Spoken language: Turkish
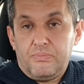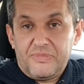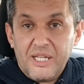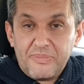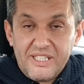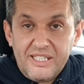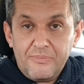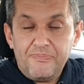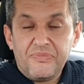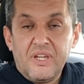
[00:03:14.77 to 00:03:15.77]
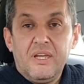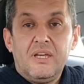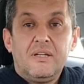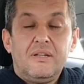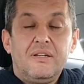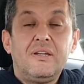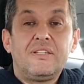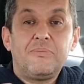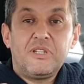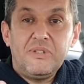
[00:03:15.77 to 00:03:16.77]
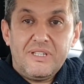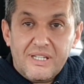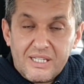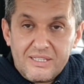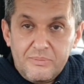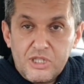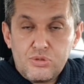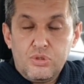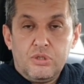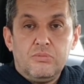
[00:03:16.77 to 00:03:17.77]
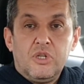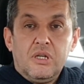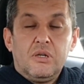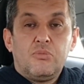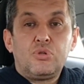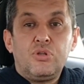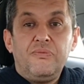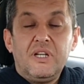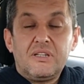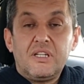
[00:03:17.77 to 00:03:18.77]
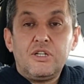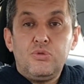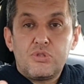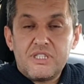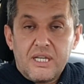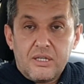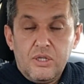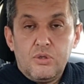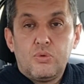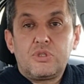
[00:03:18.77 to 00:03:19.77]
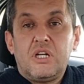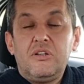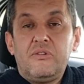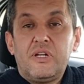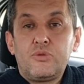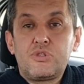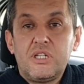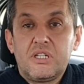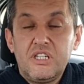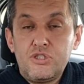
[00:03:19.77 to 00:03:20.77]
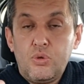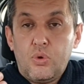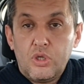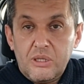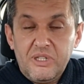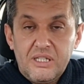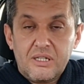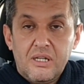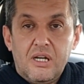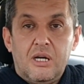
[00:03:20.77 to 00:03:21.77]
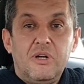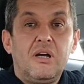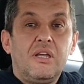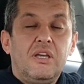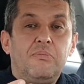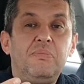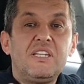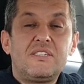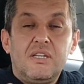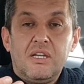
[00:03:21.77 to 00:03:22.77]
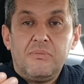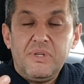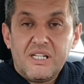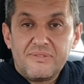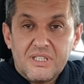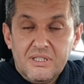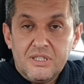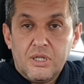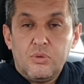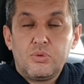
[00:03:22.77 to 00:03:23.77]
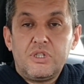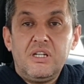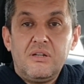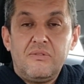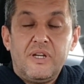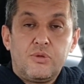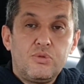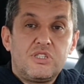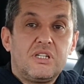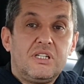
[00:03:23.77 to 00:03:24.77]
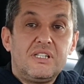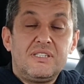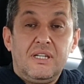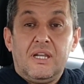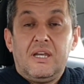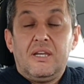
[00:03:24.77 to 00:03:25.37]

tepkiliyim. E, tepkimi dile getirmek istiyorum. Motorun fiyatları yüksek. Ukrayna ve Rusya krizi olabilir ama biz e, bir haftalığına Ukrayna ve Rusya krizi